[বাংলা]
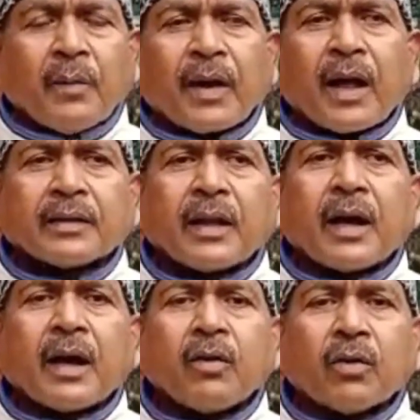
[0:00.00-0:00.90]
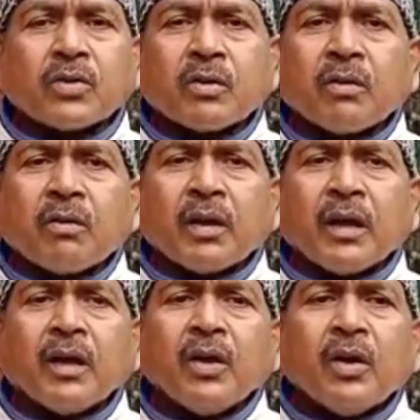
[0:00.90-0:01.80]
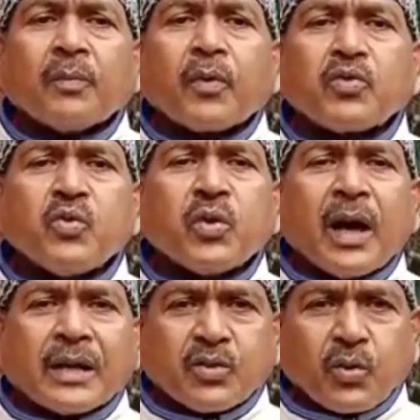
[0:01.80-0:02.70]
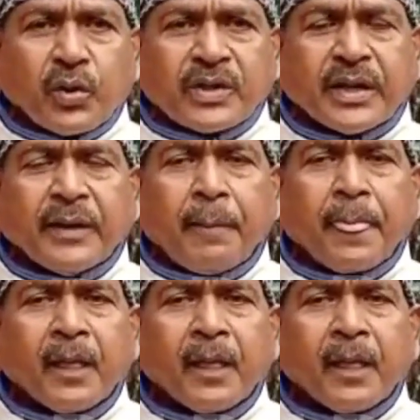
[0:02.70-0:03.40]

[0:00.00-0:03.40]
আমার হাতে লাগানো অশোকনগরে প্রচুর গাছ রয়েছে